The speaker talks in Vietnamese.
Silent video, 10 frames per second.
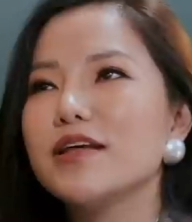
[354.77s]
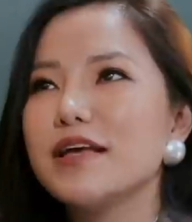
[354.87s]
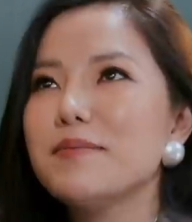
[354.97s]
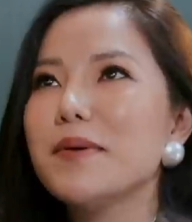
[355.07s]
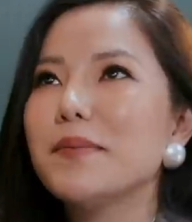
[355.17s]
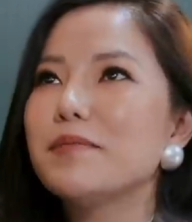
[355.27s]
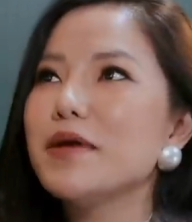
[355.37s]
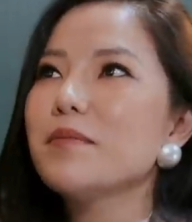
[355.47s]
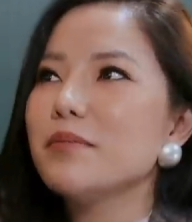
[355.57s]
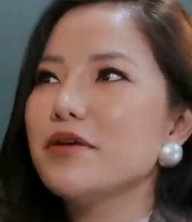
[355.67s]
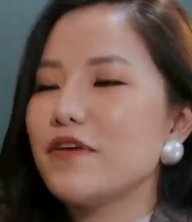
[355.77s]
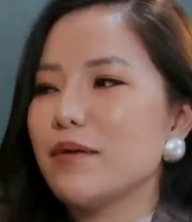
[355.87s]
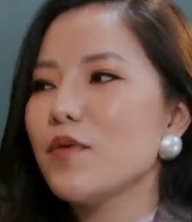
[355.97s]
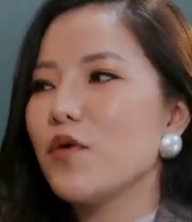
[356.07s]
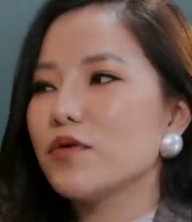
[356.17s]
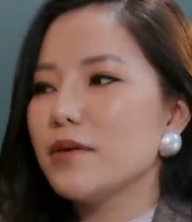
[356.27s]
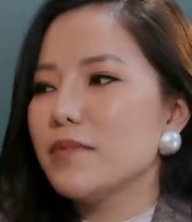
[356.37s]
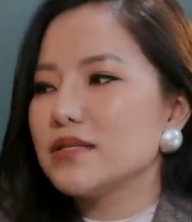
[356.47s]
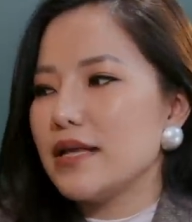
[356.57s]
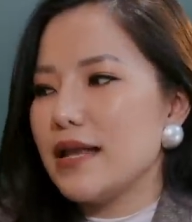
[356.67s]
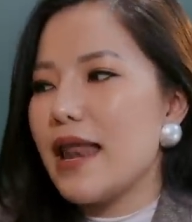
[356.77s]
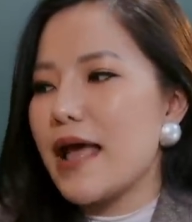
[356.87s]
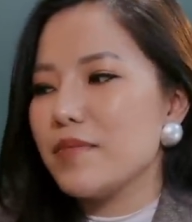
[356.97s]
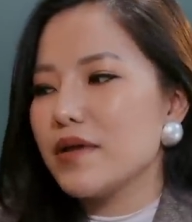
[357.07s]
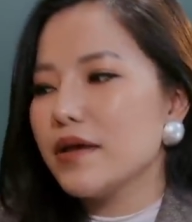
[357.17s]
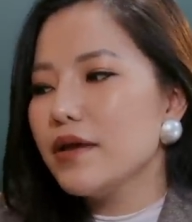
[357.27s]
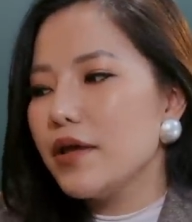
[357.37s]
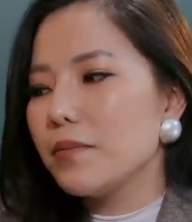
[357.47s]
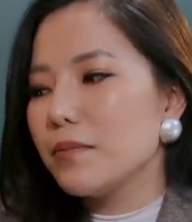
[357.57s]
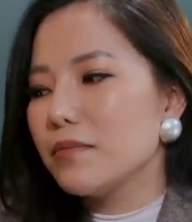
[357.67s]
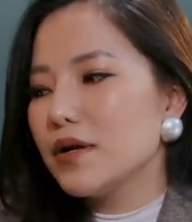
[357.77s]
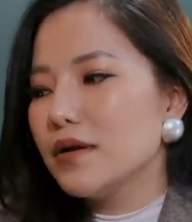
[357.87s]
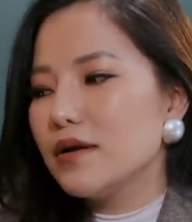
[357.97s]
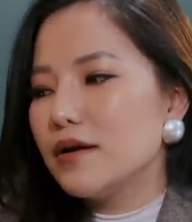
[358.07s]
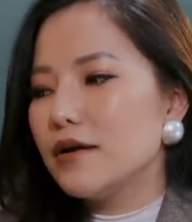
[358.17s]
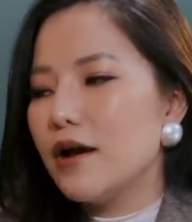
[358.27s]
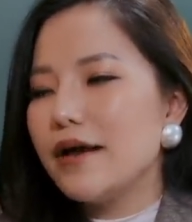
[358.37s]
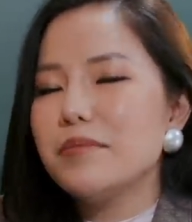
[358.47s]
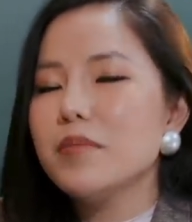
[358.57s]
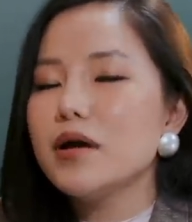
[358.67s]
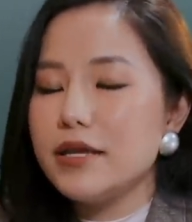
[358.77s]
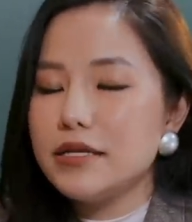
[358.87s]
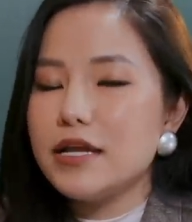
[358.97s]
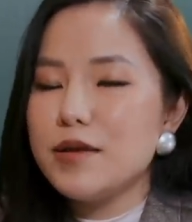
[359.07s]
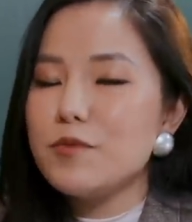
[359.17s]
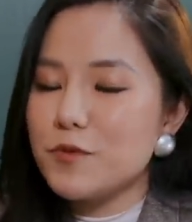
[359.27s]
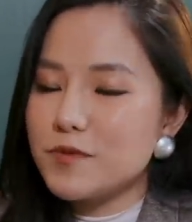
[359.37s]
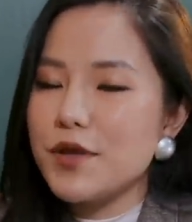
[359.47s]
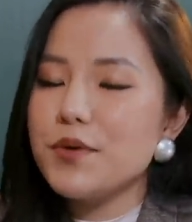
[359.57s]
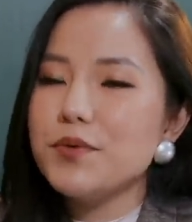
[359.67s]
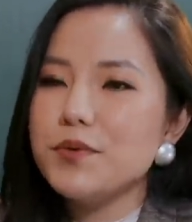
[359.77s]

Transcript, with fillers: hay là khi mà mình biết mình bị phản bội thì mình sẽ làm những cái điều uh, hơi đánh mất lý trí một chút xíu.